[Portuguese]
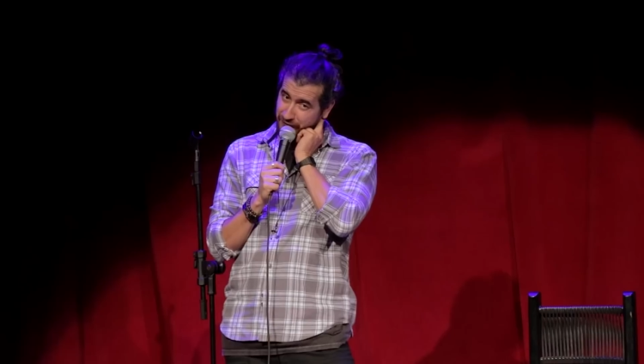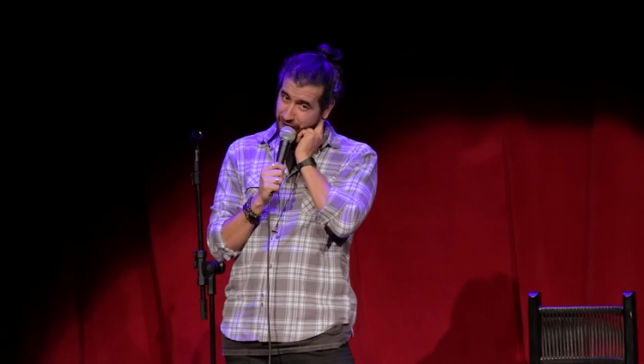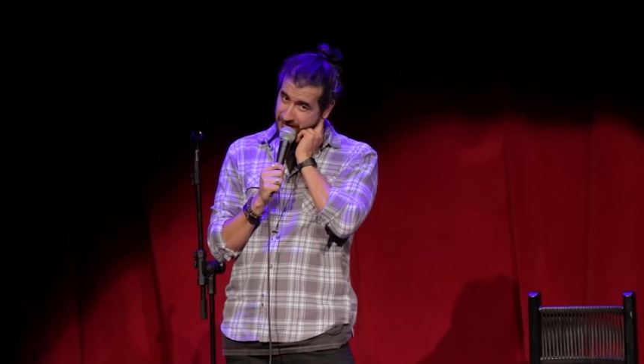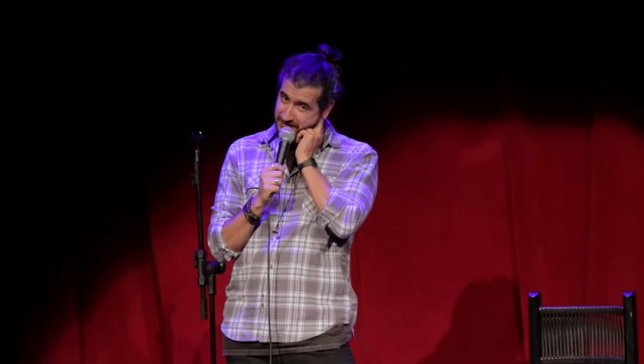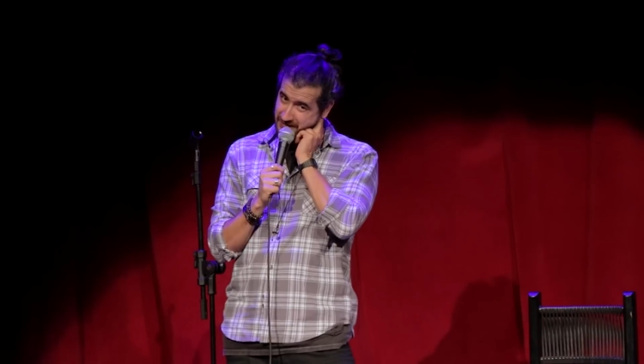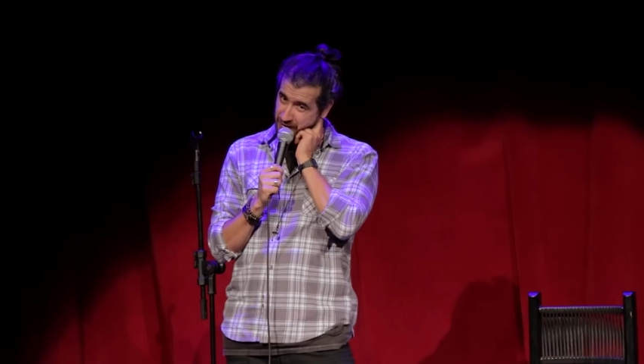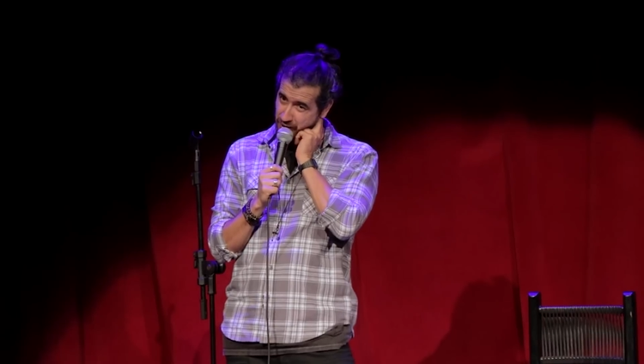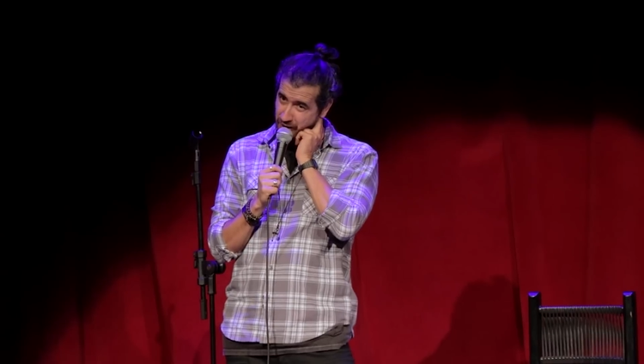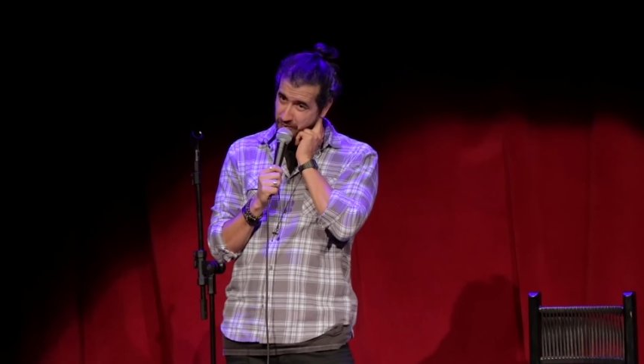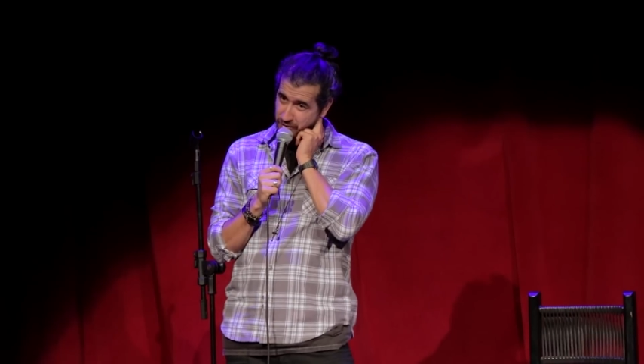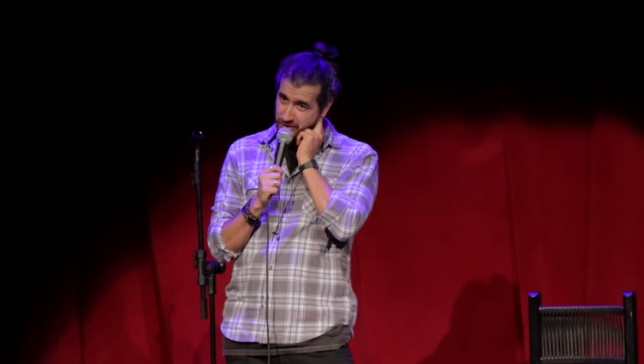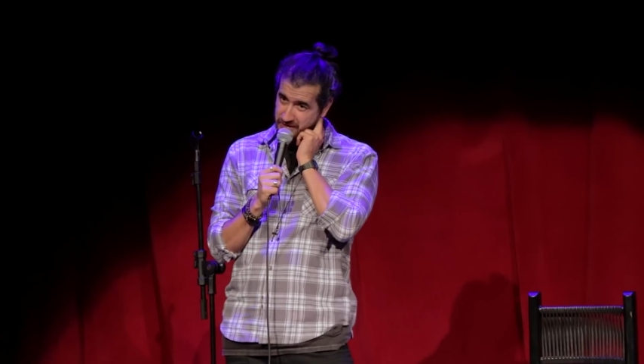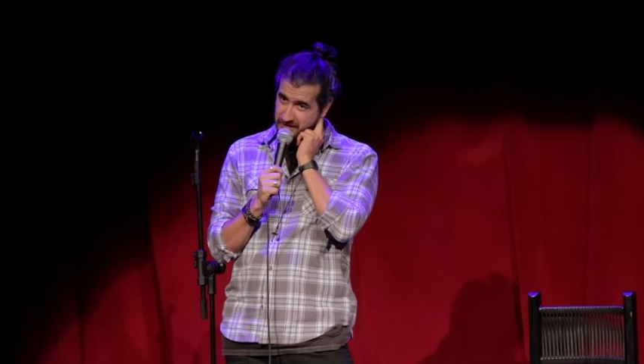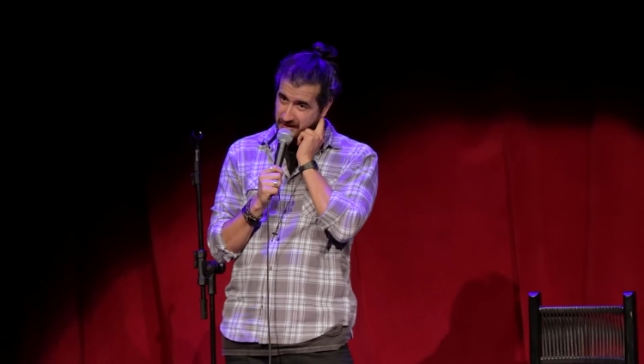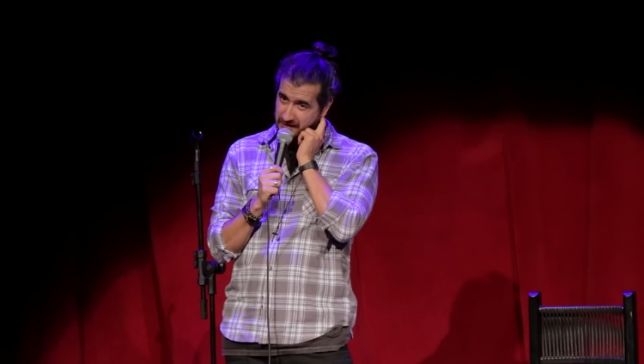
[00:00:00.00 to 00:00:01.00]
fazer a
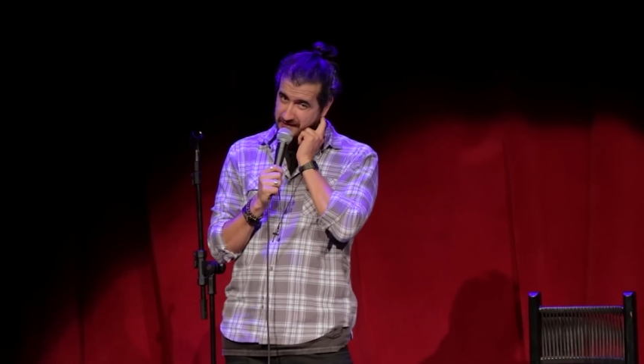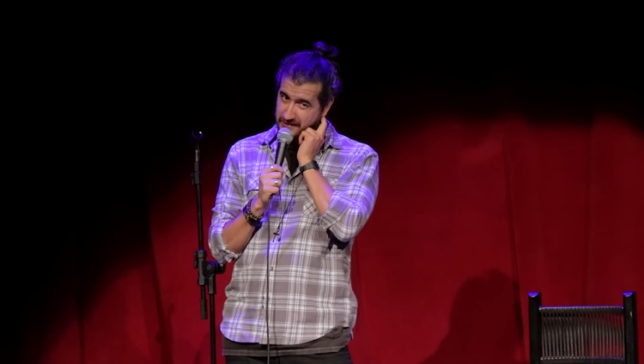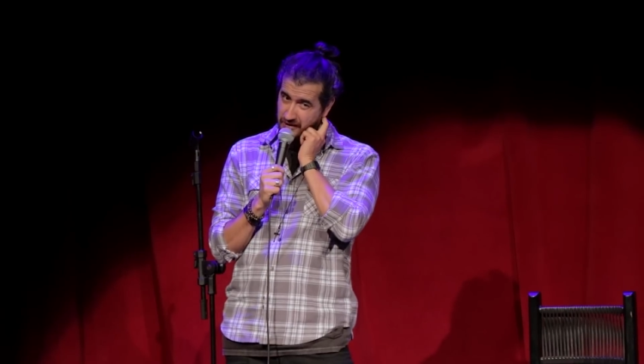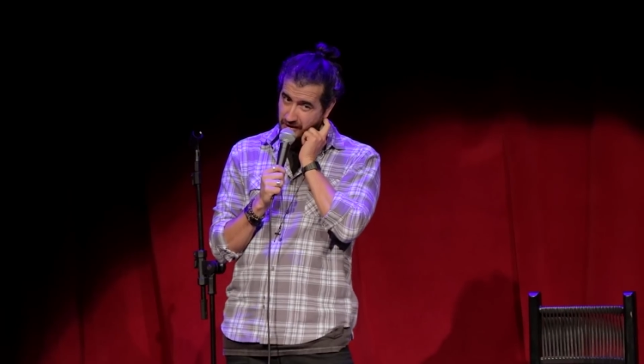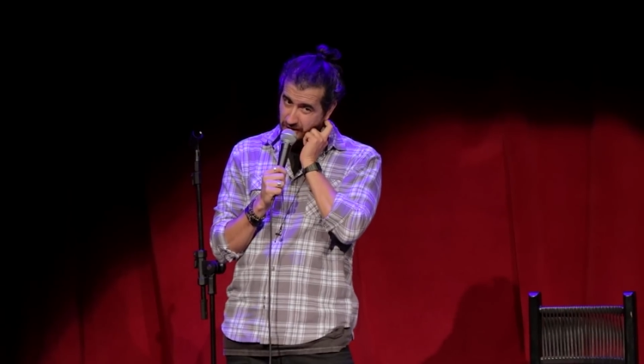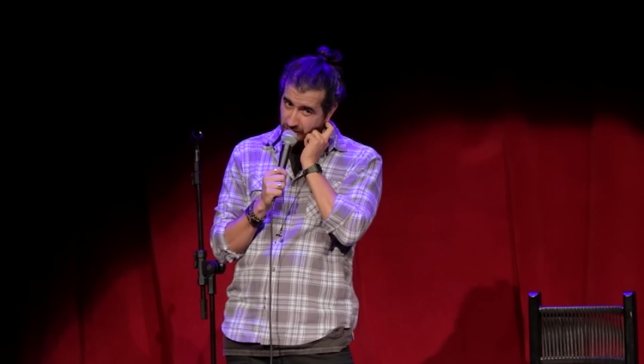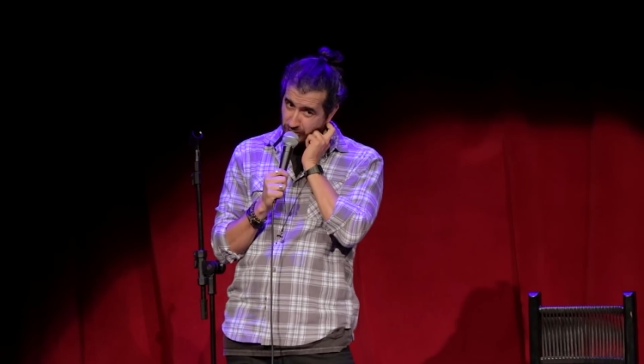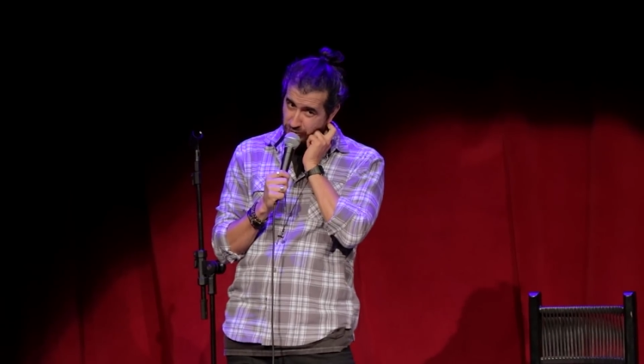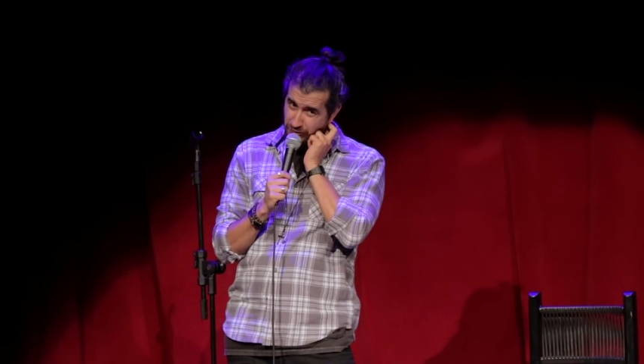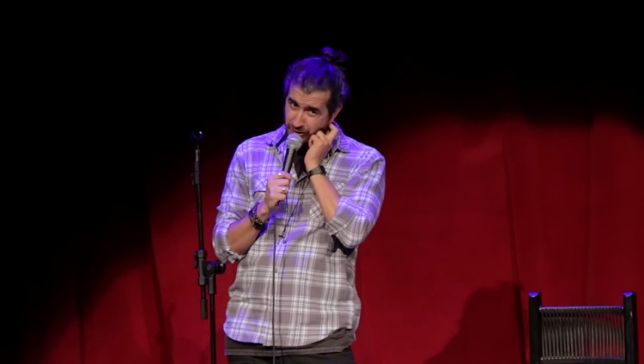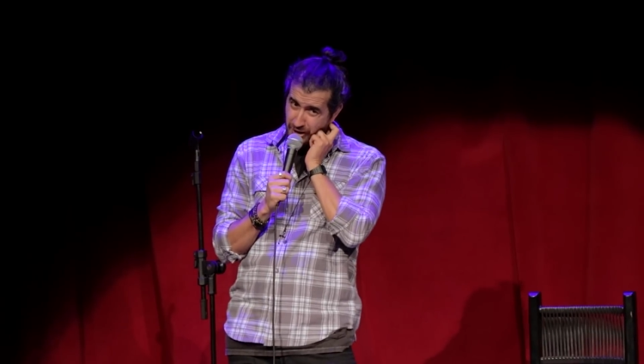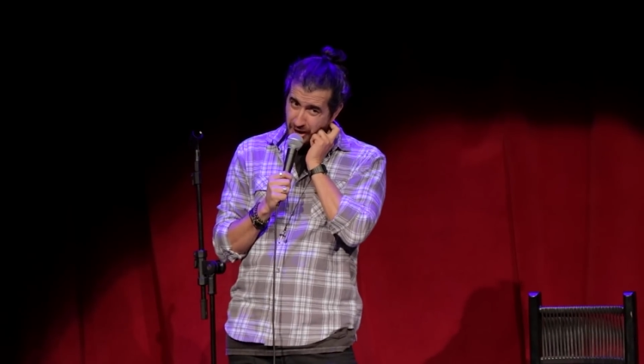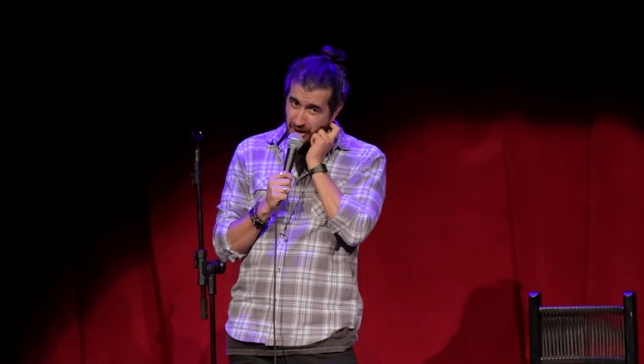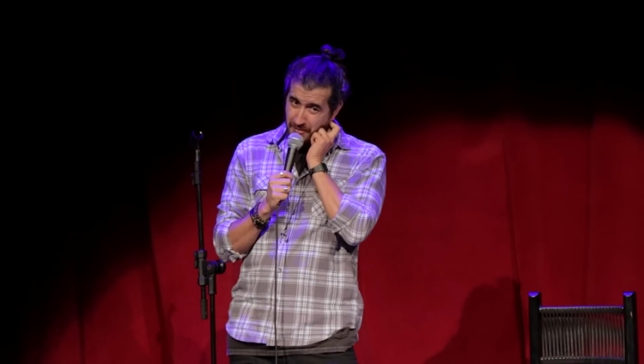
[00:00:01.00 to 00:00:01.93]
harmonização,